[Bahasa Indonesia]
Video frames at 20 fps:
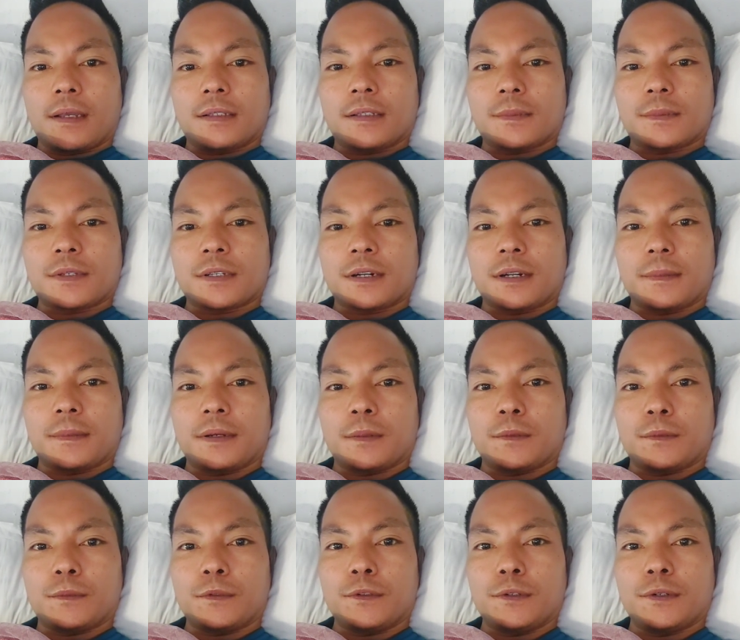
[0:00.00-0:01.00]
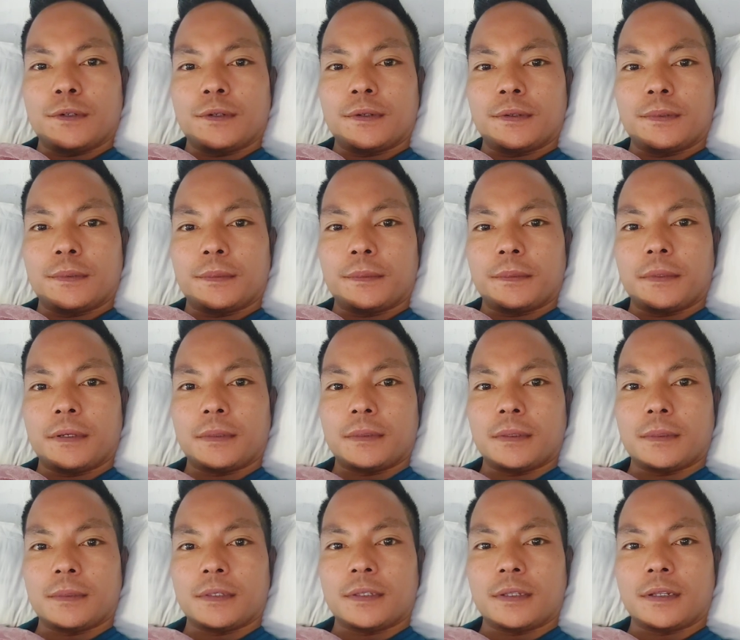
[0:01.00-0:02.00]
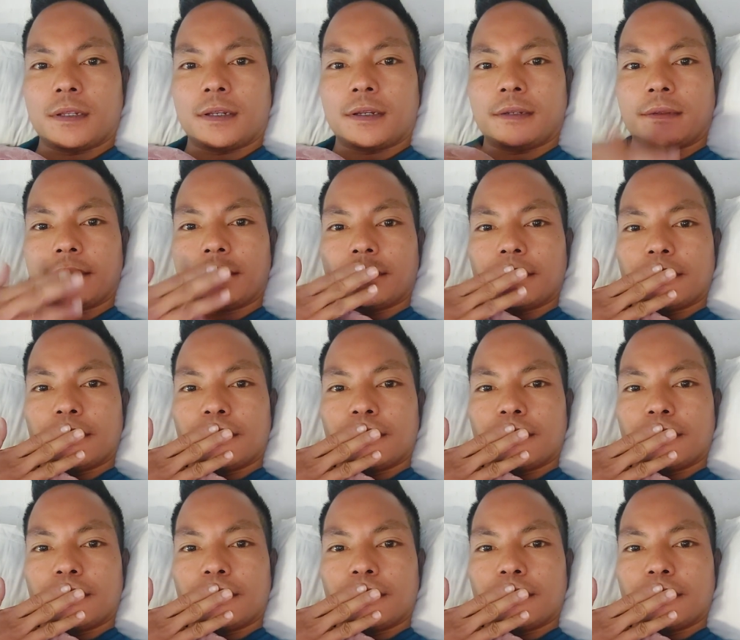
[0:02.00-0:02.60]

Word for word: subscribe kapo mo bye bye